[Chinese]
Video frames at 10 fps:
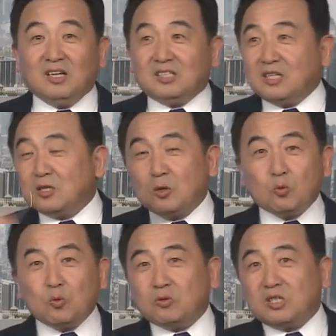整个
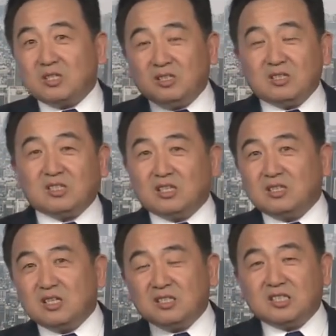故事，
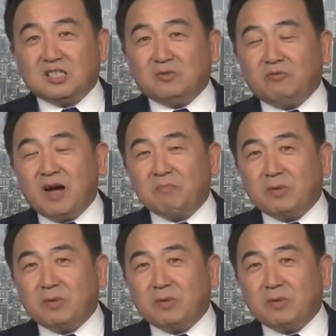整个警方